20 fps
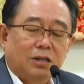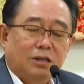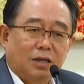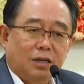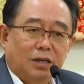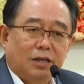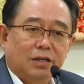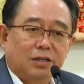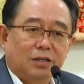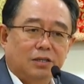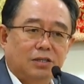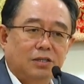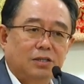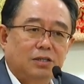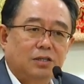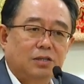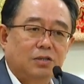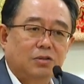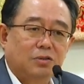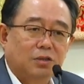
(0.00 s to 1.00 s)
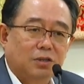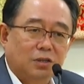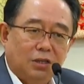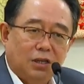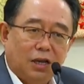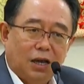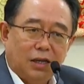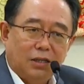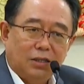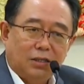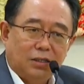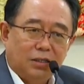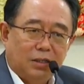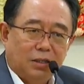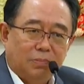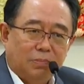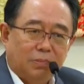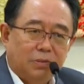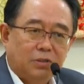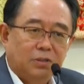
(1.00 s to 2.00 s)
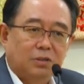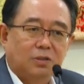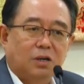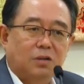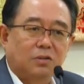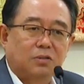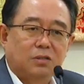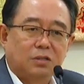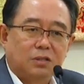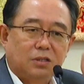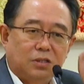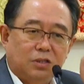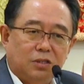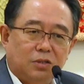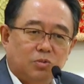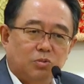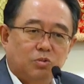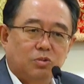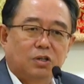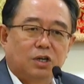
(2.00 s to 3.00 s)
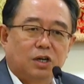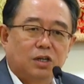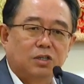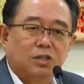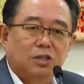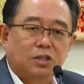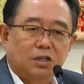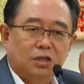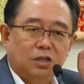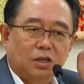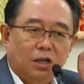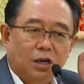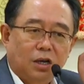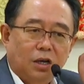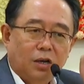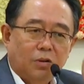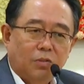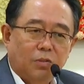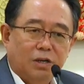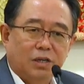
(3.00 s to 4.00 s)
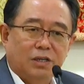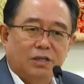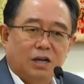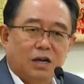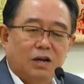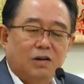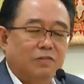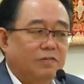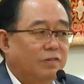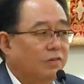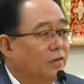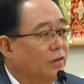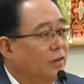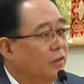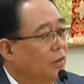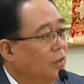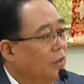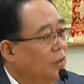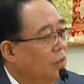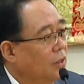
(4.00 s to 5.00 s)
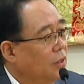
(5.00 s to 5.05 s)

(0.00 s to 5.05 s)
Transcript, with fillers: 第一个时期就是你还自己不知道自己是无上师、伪丈夫、